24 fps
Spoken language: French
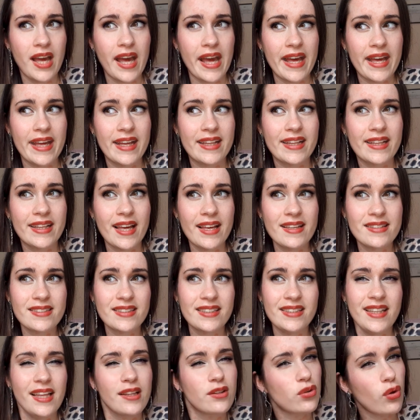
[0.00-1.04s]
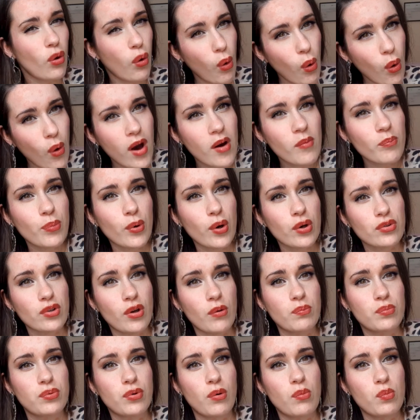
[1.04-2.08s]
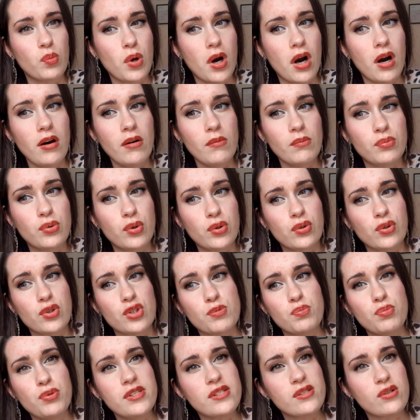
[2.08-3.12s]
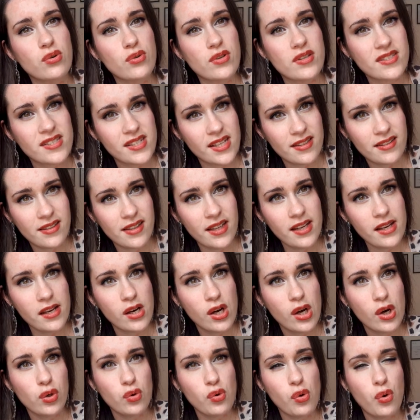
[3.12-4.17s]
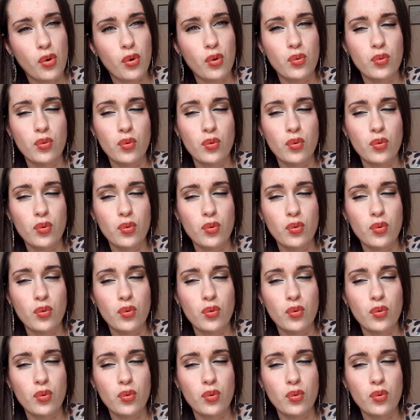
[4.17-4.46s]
et qu'est-ce qui est trop important pour moi pour que je puisse le céder ou,